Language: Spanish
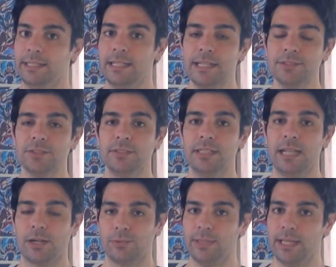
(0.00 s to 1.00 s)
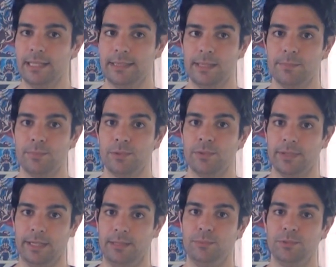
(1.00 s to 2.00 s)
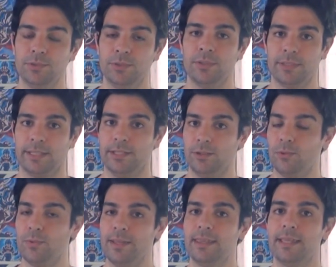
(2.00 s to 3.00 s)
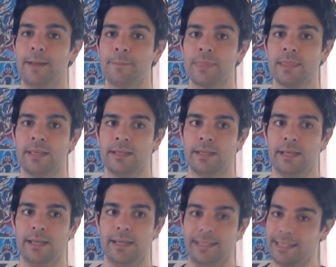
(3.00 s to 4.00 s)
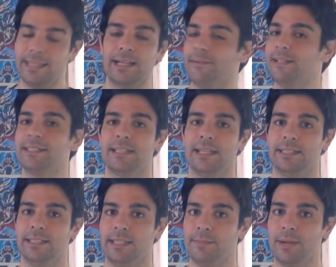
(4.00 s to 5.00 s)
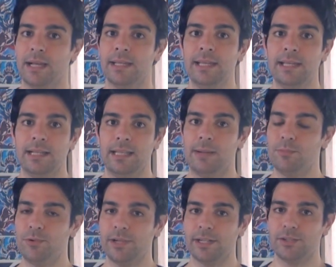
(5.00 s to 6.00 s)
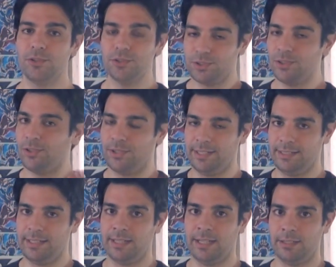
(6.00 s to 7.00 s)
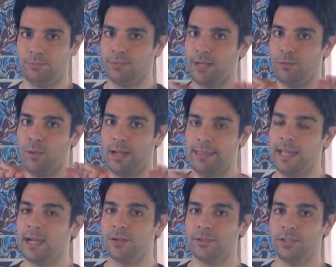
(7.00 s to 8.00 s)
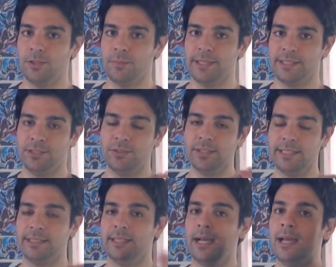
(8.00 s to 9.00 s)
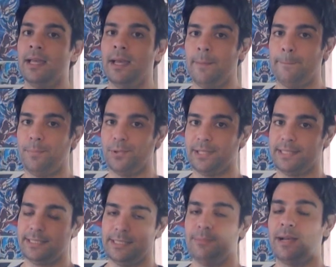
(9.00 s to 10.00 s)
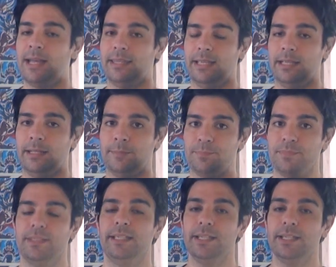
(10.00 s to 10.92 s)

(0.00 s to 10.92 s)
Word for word: En el caso de la rueda del tiempo, el mundo que nos cuenta está de cabeza este tema. La mujer no solo que tiene una igualdad con el hombre, sino que está por encima de él.